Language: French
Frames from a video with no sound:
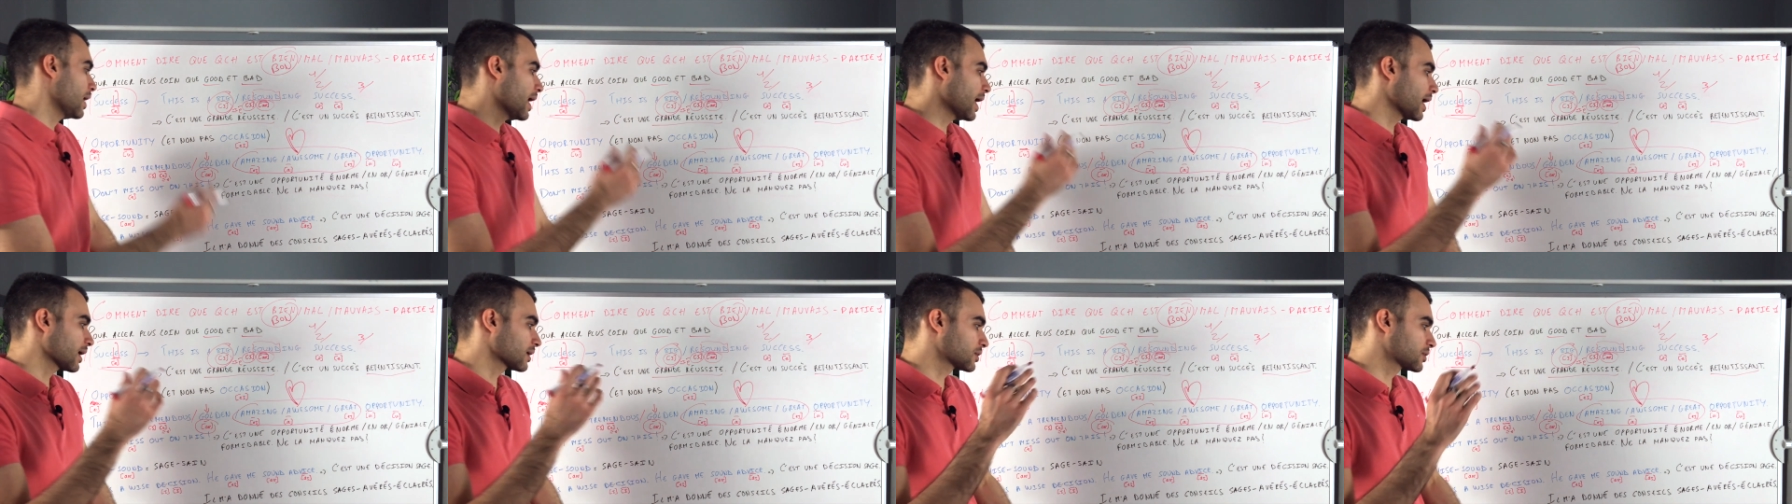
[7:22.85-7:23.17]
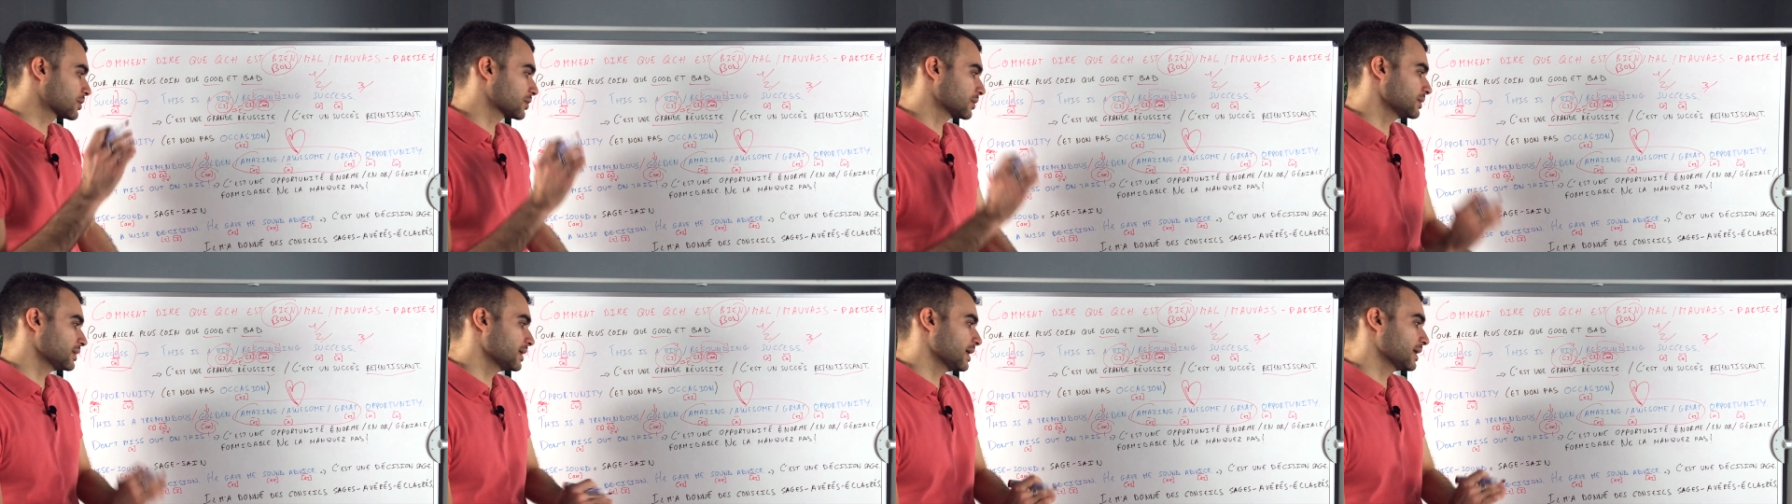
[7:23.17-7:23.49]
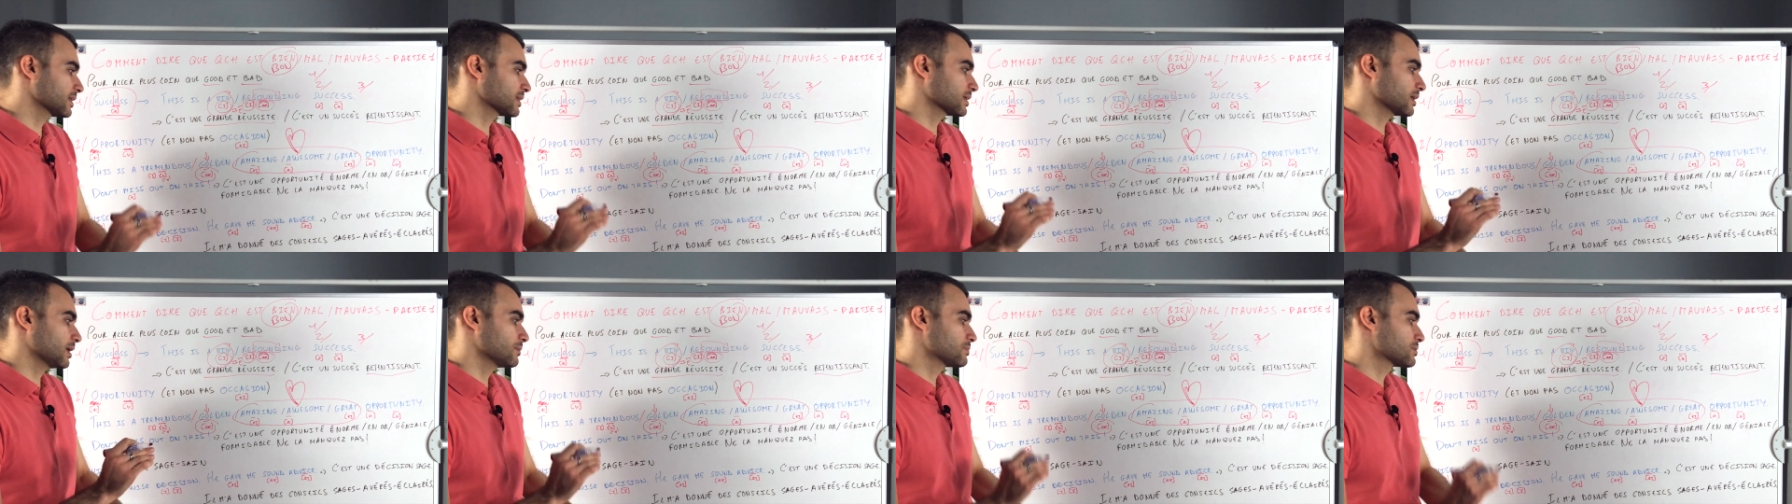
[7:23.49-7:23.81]
à
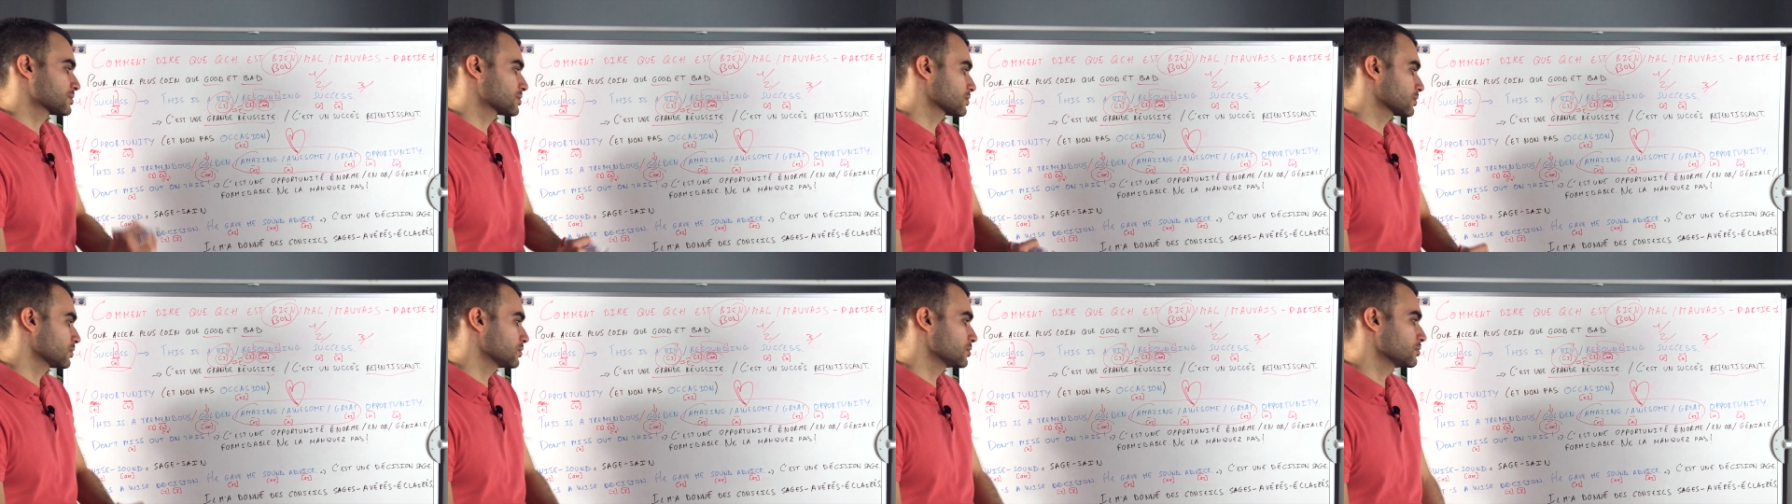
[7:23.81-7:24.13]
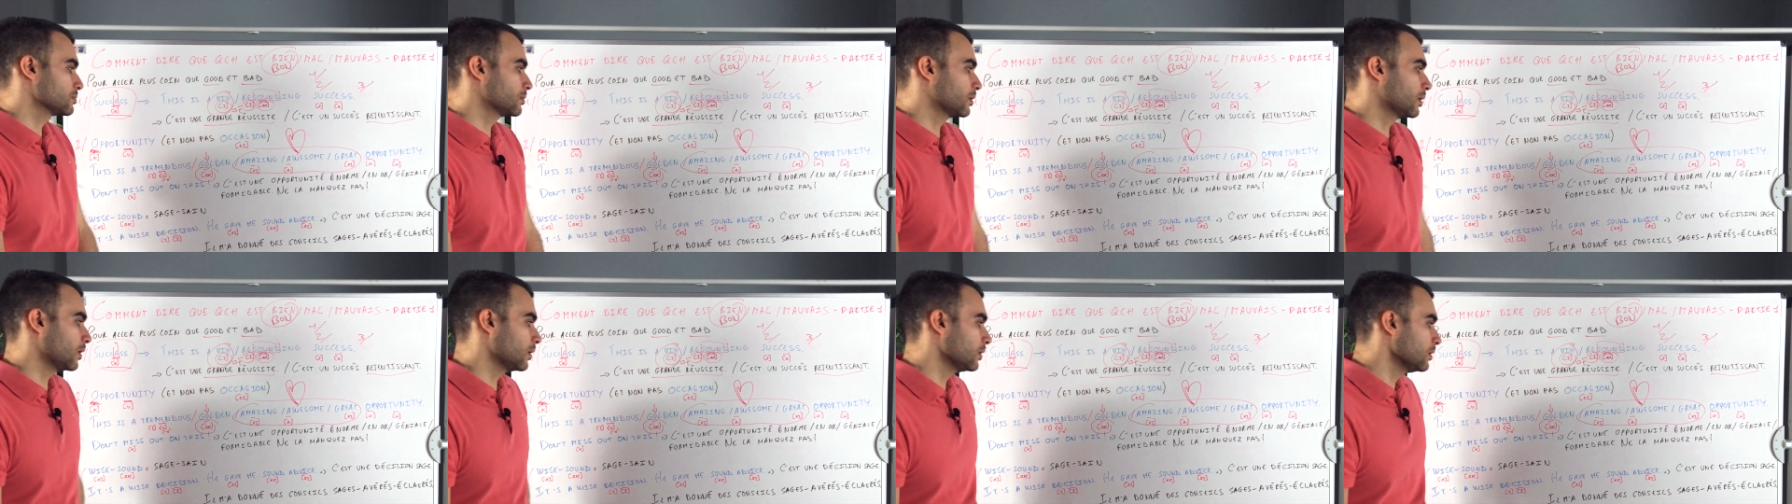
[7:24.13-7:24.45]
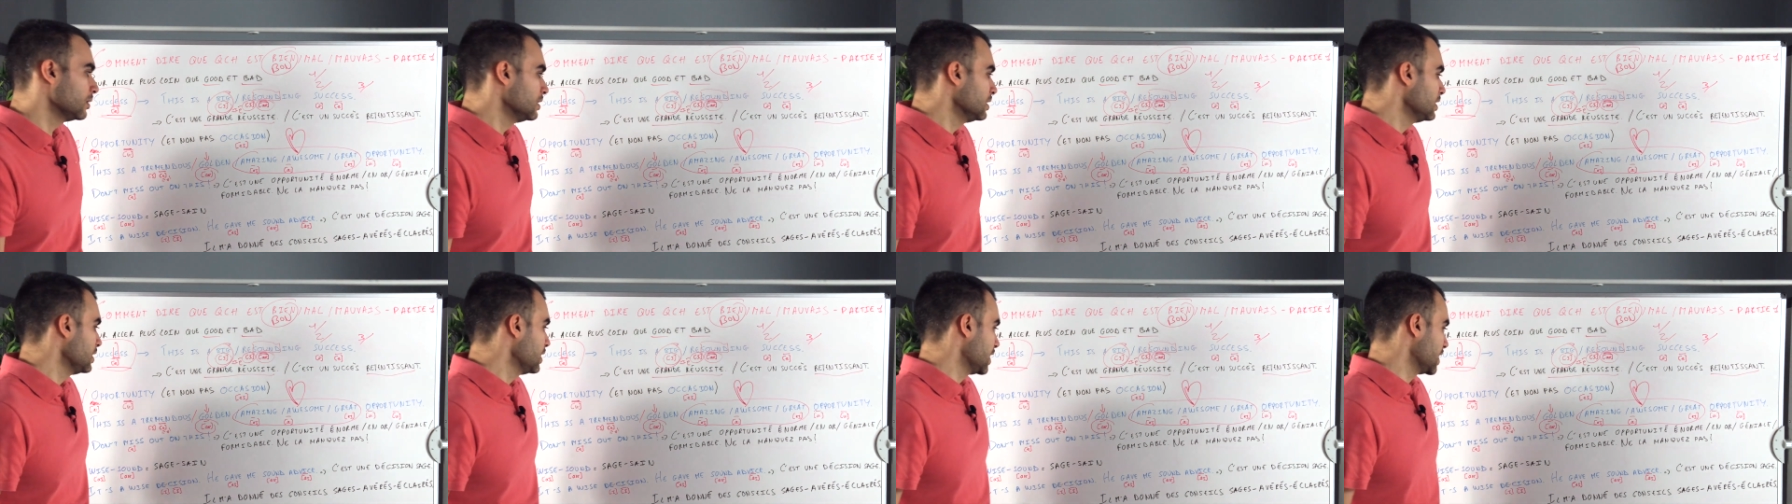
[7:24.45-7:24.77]
connaître absolument.
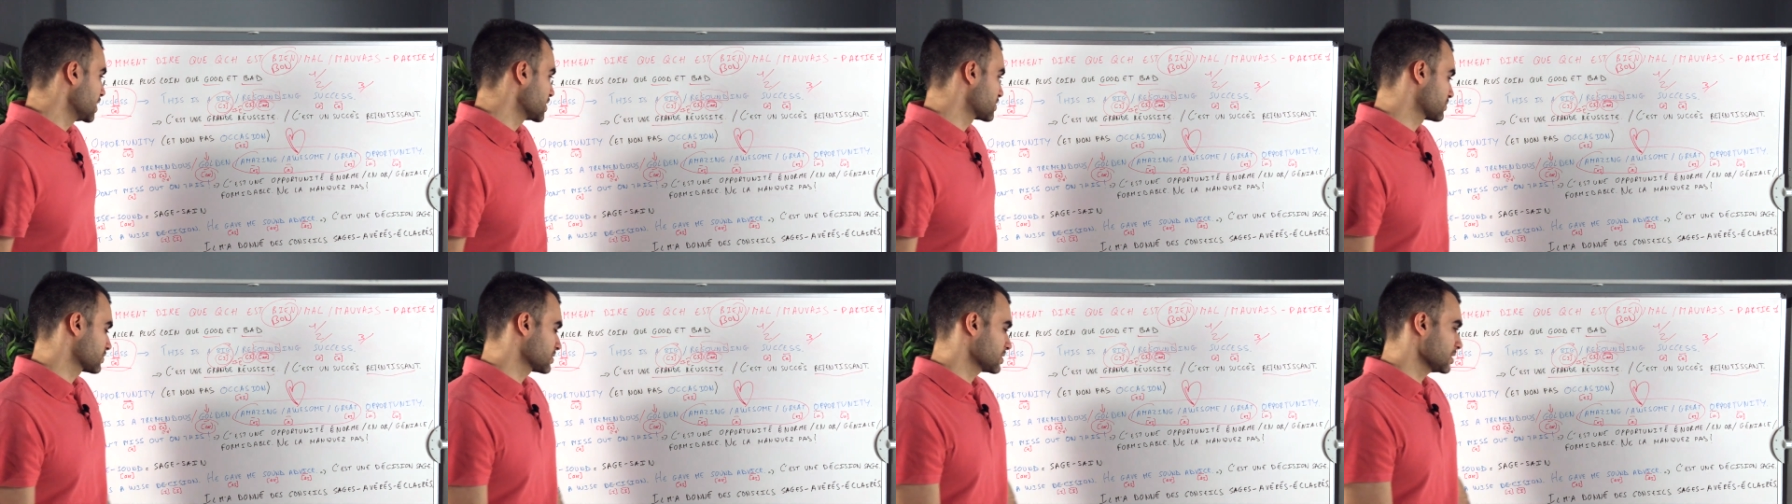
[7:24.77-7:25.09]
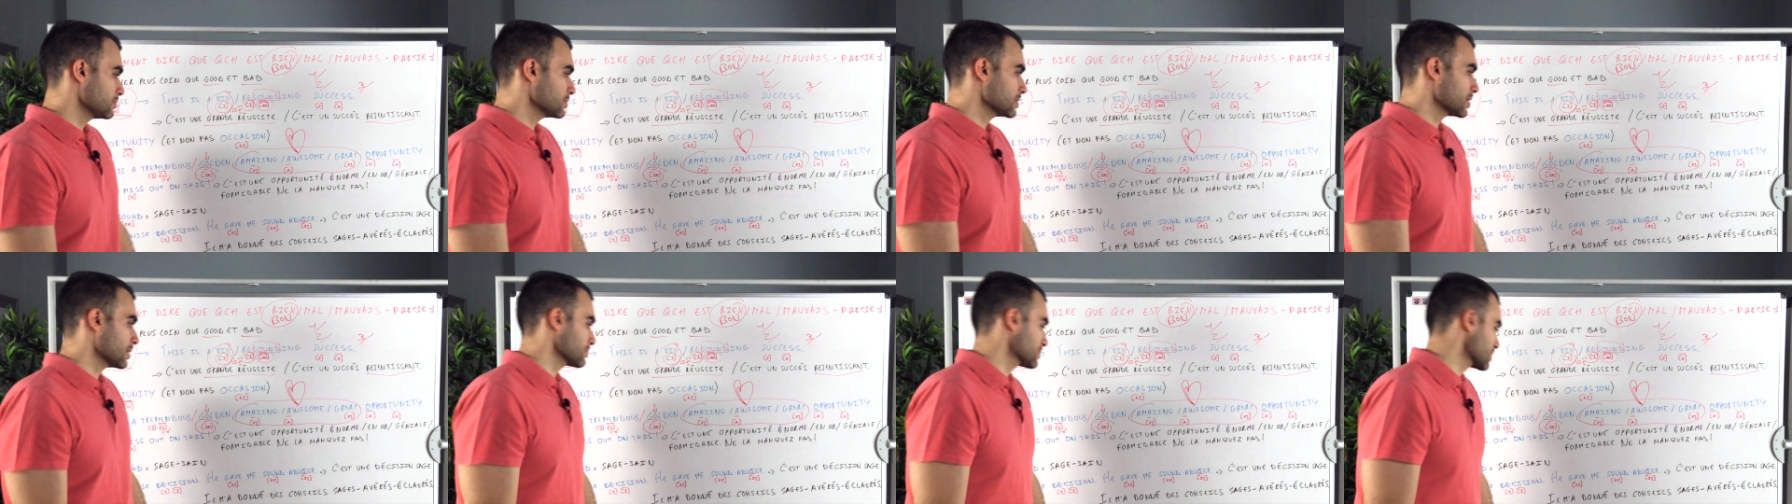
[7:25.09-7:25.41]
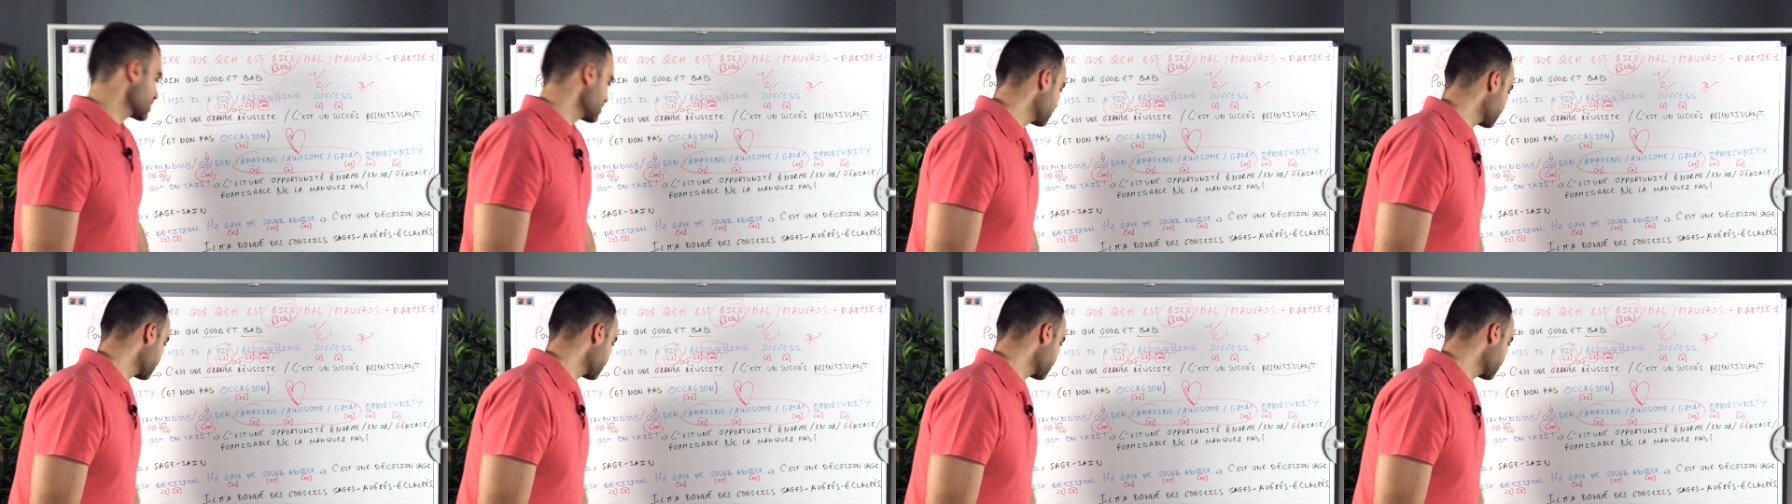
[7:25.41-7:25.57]
Et je vous ai mis un petit